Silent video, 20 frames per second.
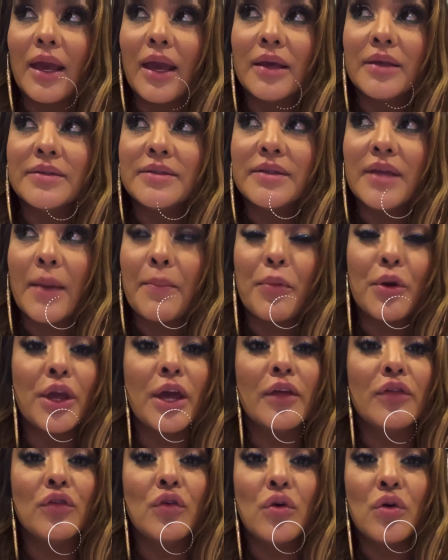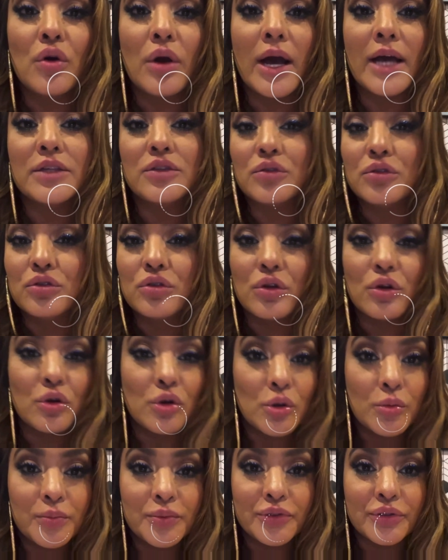este, apoyando a sus
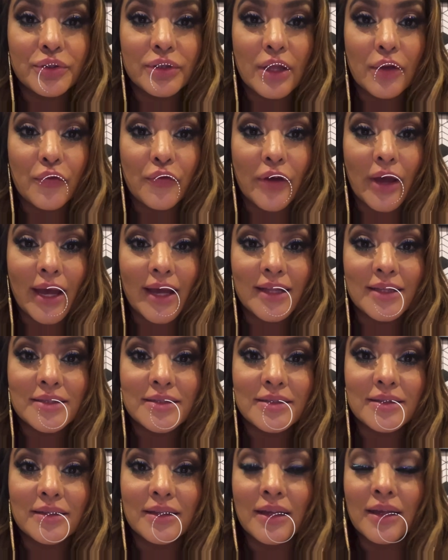clubs de fans.